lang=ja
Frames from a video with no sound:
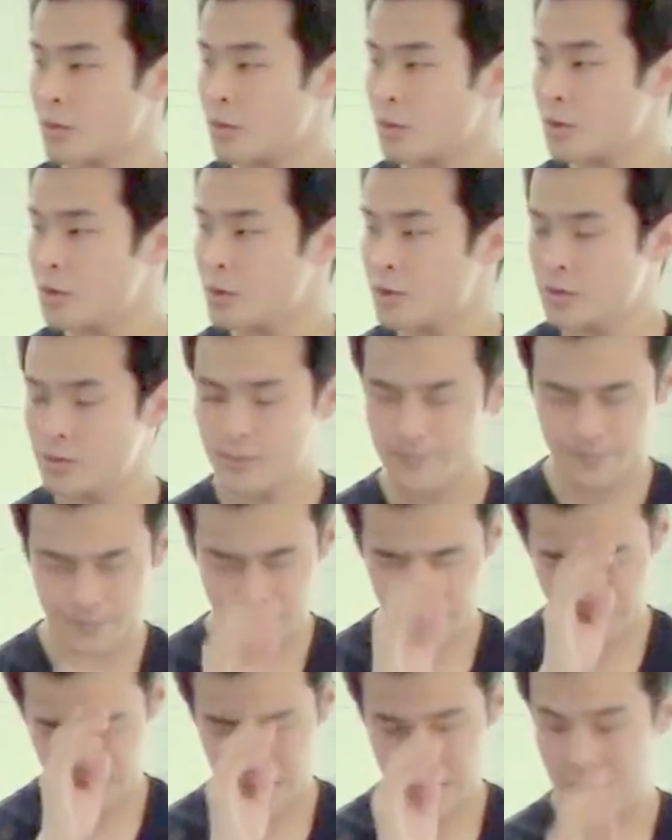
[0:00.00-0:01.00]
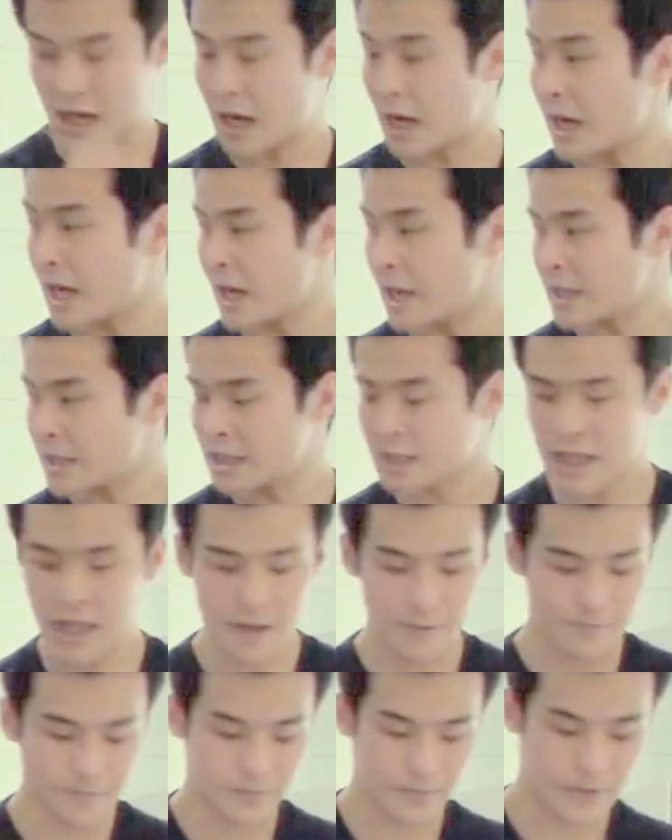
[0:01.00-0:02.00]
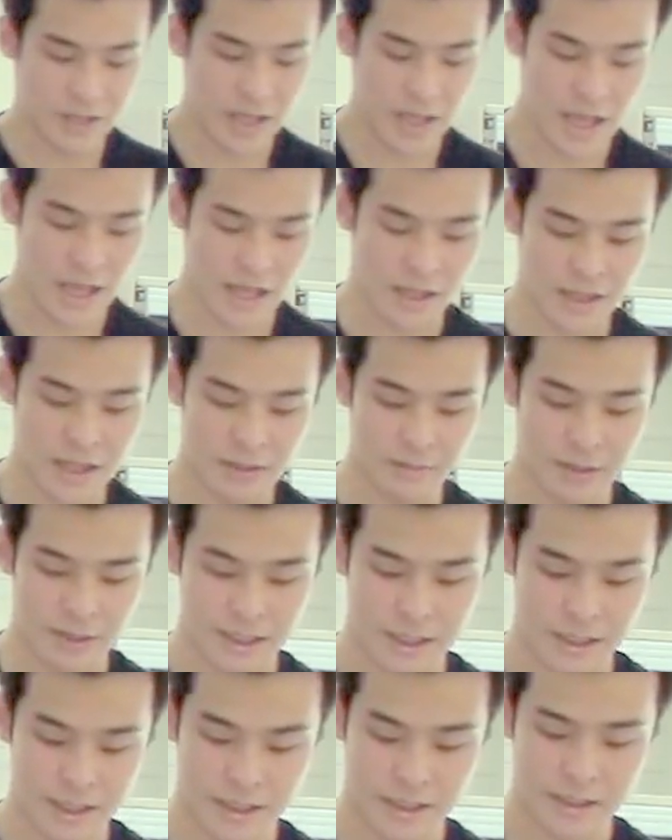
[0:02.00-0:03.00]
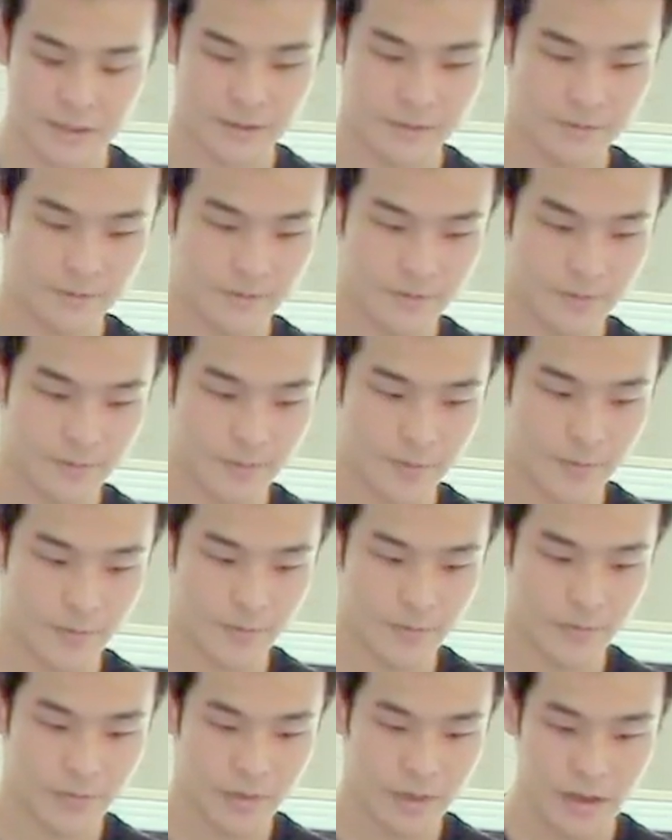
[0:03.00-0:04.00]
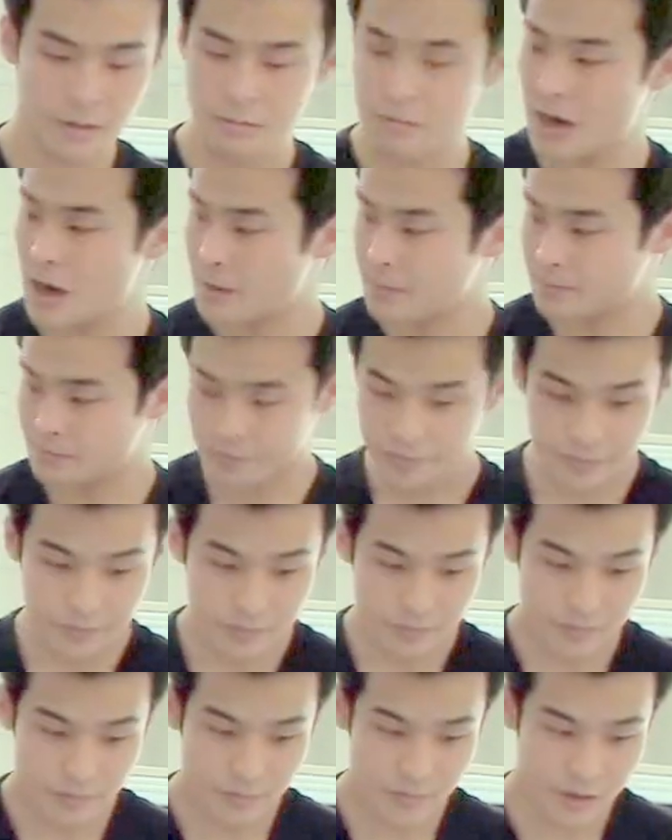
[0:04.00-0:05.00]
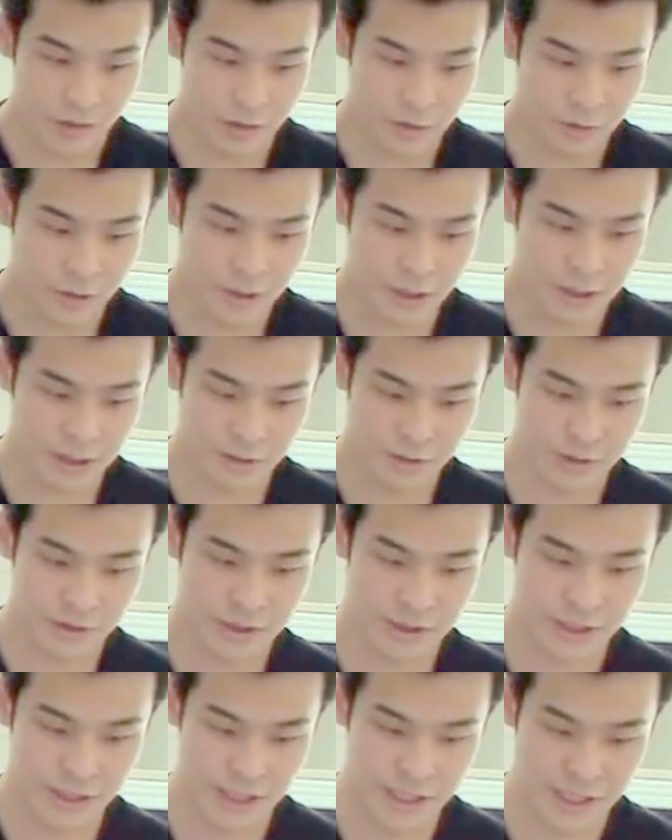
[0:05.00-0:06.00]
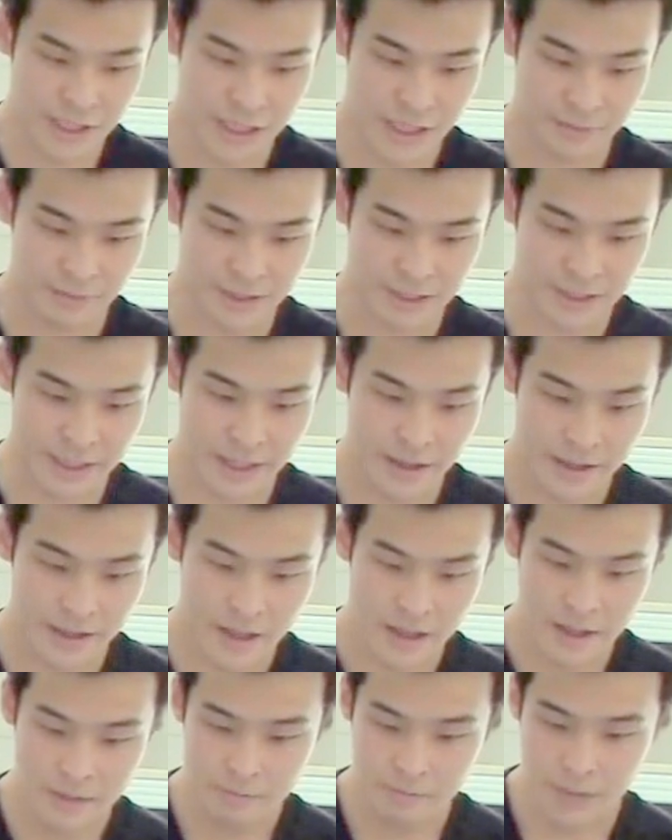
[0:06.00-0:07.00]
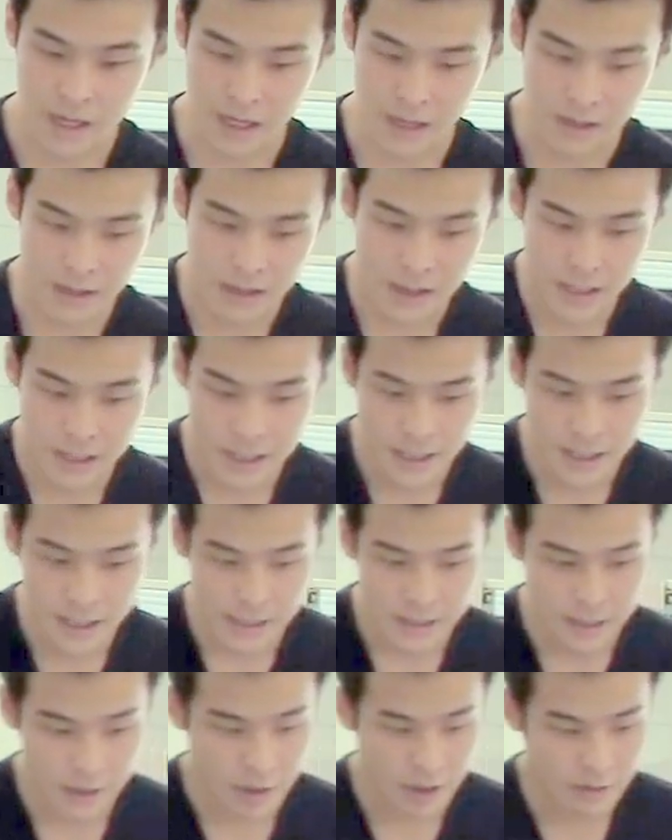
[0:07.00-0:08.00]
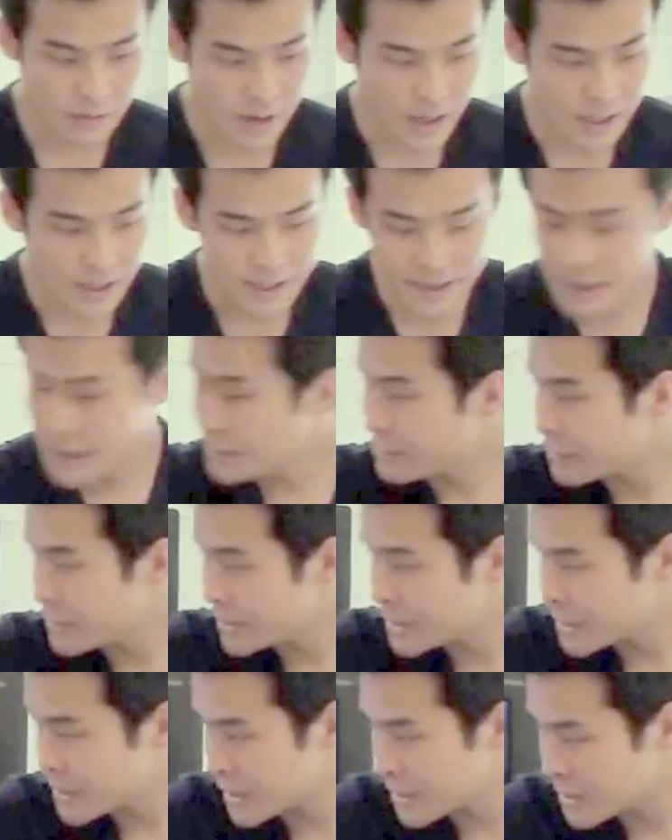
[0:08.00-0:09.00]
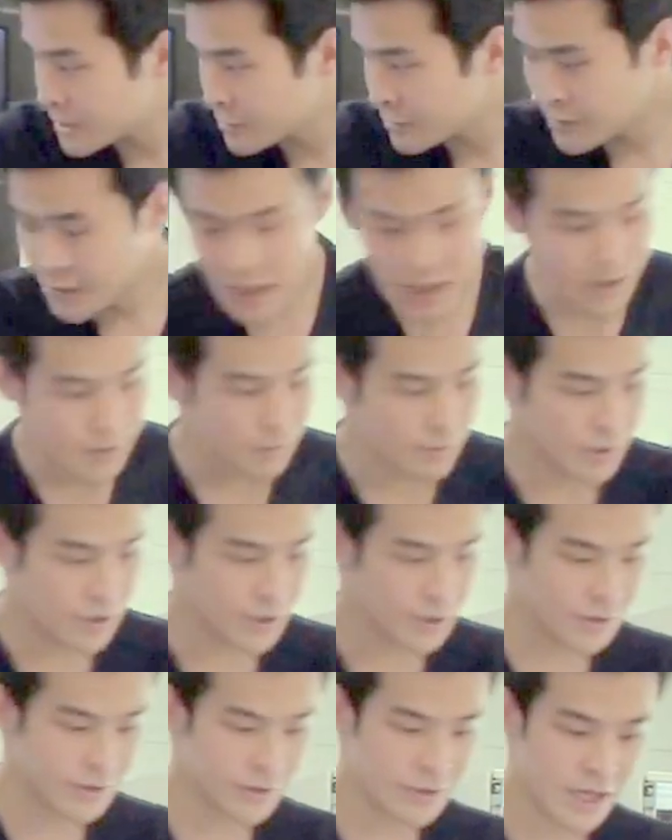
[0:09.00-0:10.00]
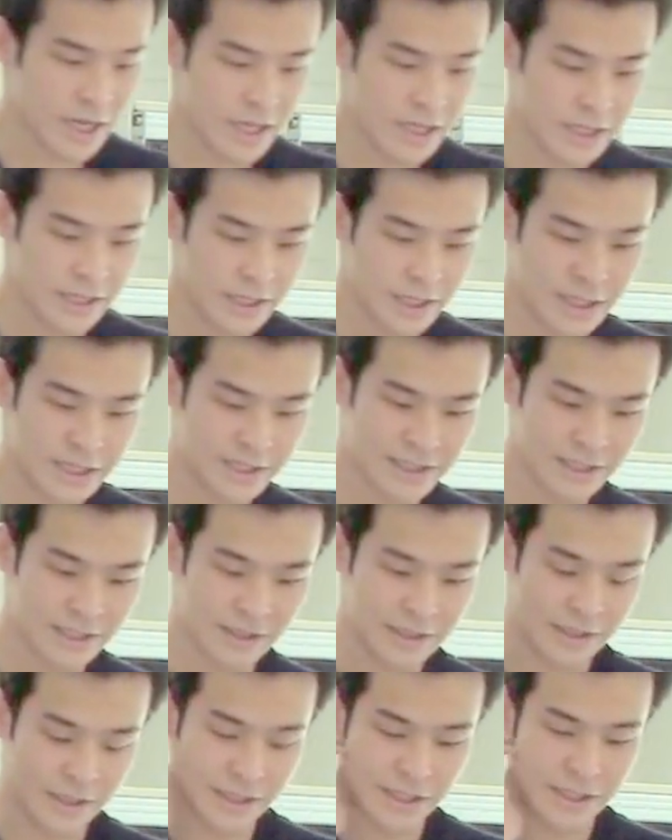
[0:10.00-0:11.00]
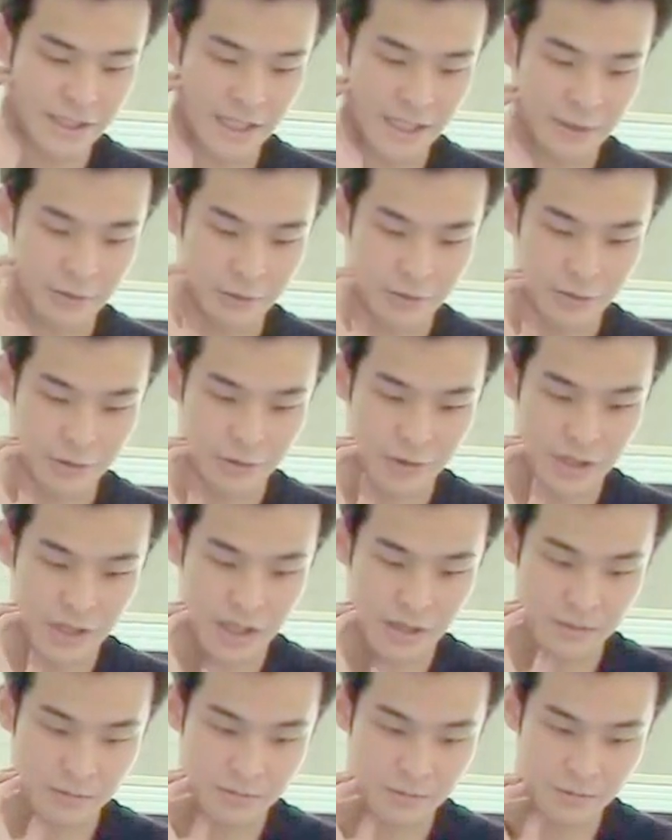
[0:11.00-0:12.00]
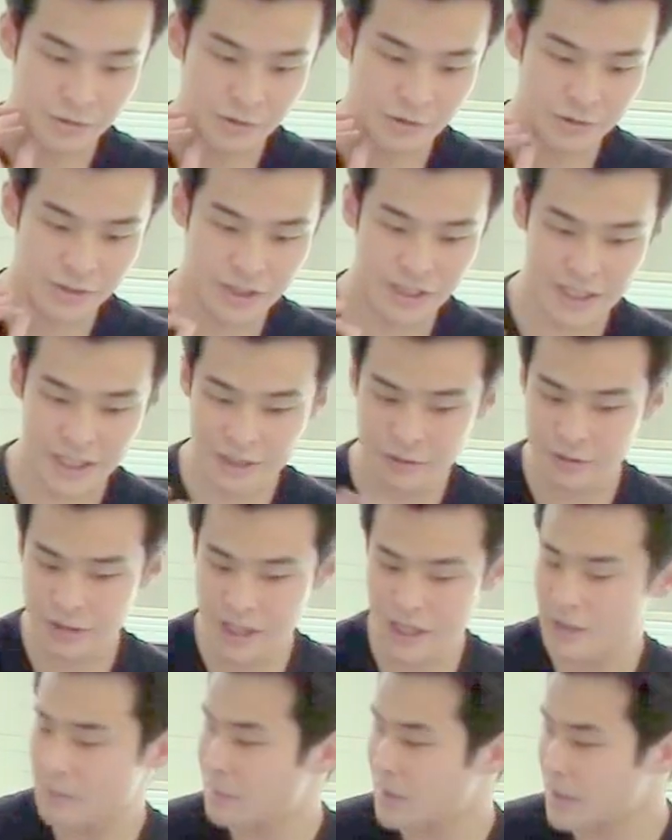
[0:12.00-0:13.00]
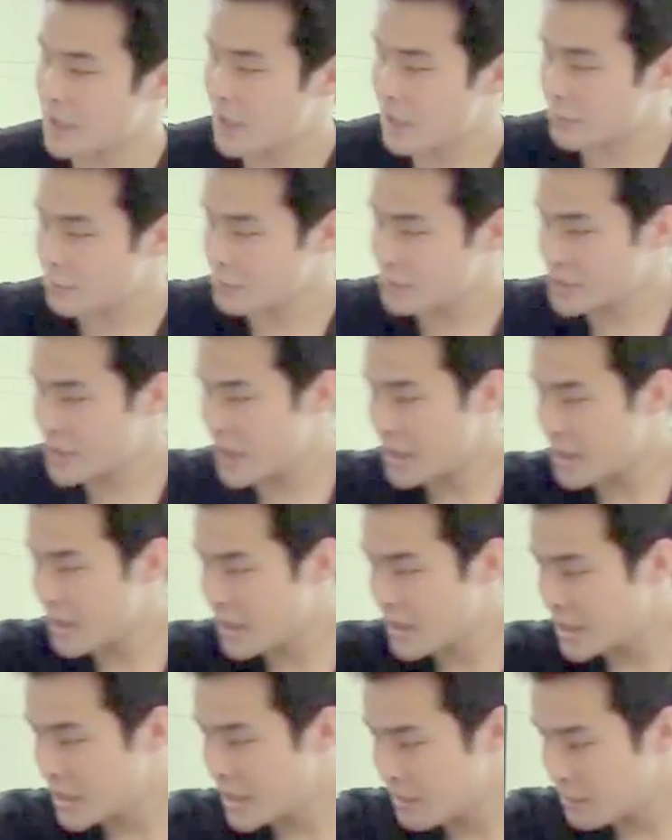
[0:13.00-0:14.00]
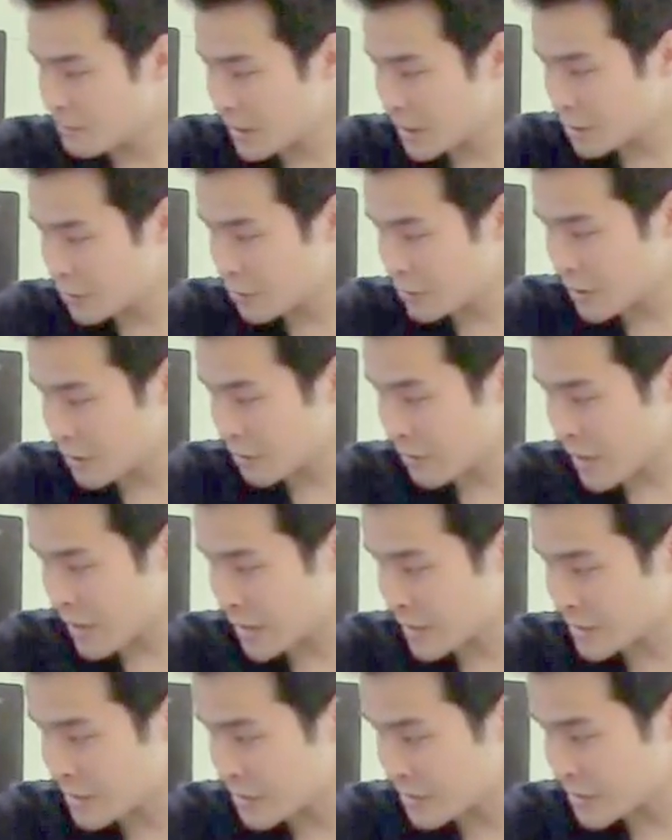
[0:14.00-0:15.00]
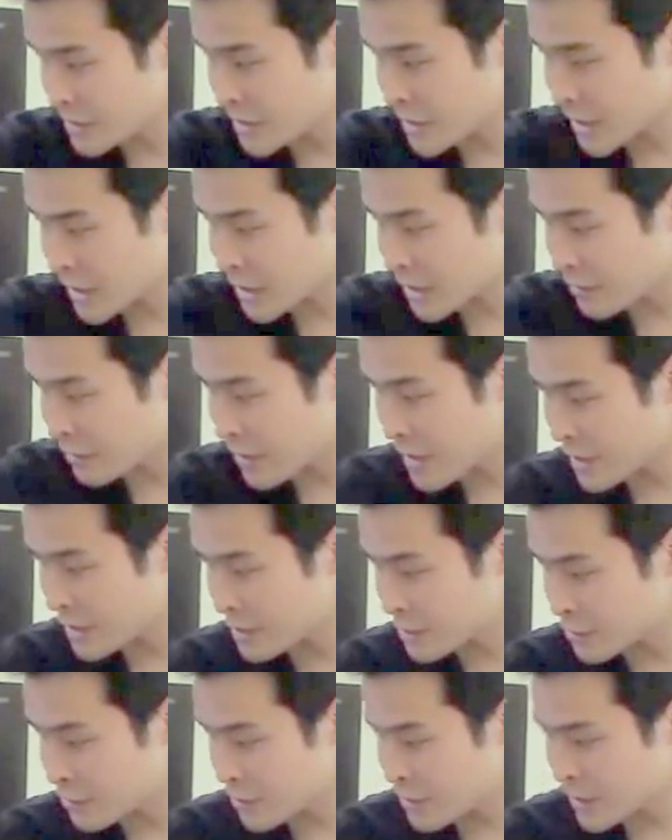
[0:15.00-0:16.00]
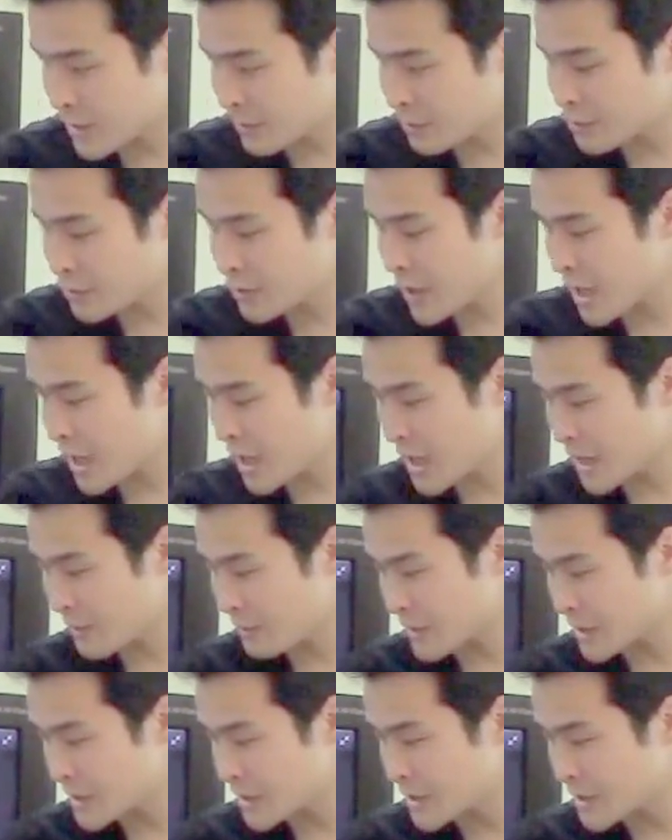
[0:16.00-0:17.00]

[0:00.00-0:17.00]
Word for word: という考え方で、えやっています。まあ、これがその図になりますね。まあ、例えば、シードインスタンスとして、プリウスやレクサス、インサイトといったものを入れたときに、パターンとして、まあ、トヨタの X、新型の X といったものがありま